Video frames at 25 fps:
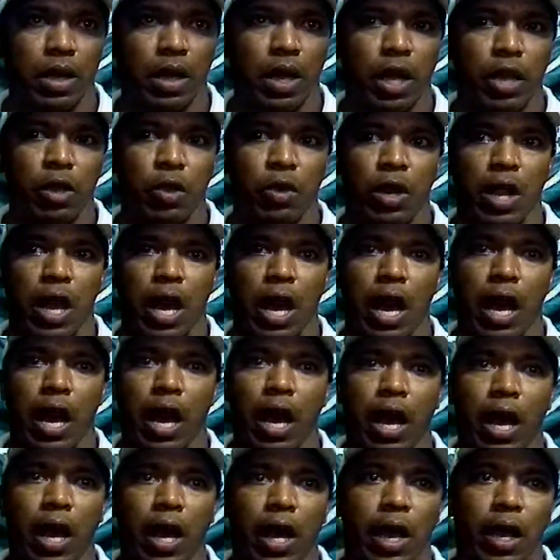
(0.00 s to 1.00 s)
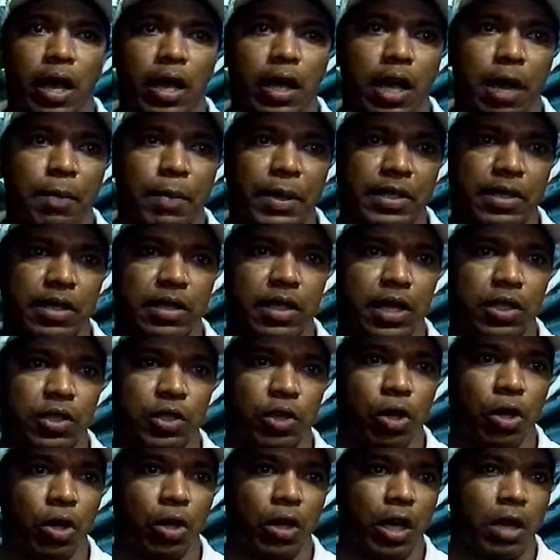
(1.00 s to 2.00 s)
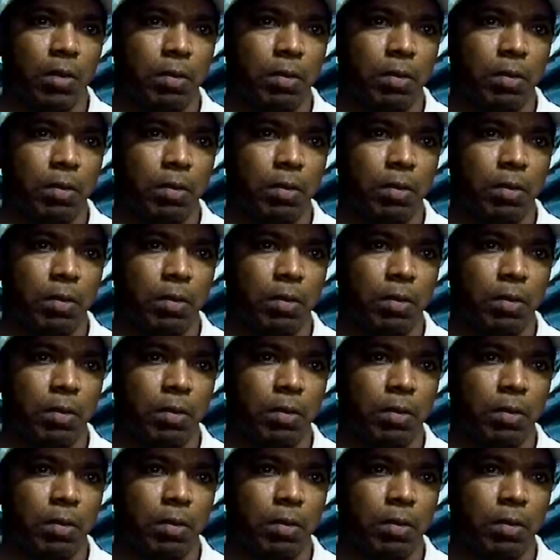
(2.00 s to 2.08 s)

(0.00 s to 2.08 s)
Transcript: hay una capacitación,